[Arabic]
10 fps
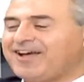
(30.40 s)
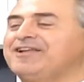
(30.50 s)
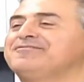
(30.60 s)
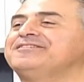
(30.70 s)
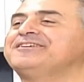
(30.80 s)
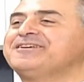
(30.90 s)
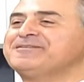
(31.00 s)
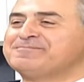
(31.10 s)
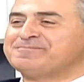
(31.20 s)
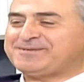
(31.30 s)
اهلا فيك،
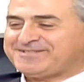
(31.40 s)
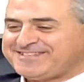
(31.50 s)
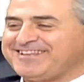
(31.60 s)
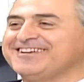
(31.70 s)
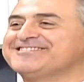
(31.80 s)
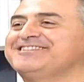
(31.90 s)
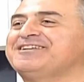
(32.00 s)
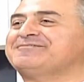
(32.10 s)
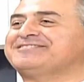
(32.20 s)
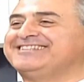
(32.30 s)
ميرسي
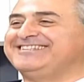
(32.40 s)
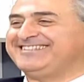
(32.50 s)
حضرتك